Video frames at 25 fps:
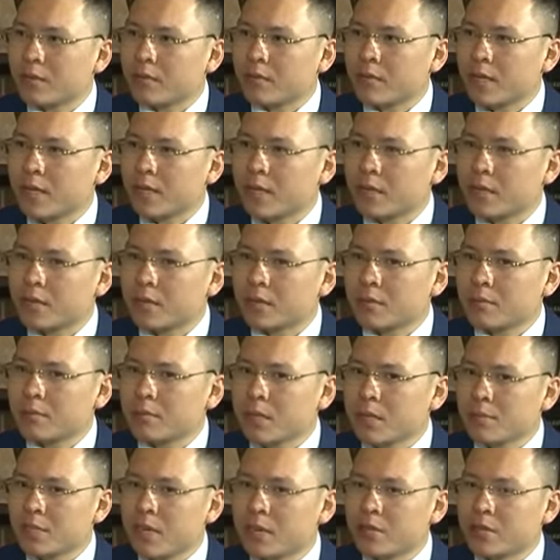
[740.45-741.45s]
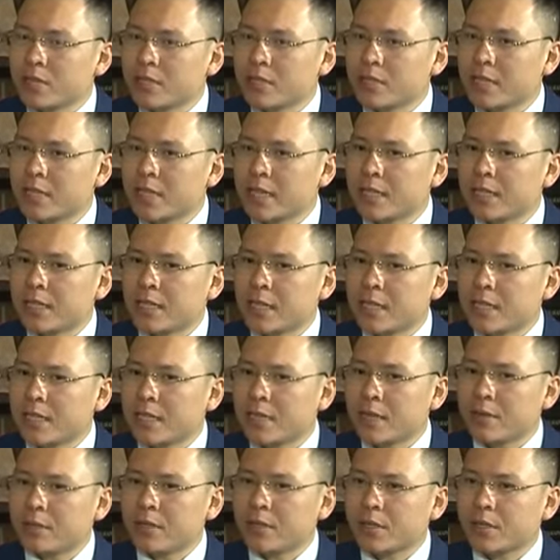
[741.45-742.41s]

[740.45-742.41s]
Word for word: Và mất bao nhiêu thời gian thì anh làm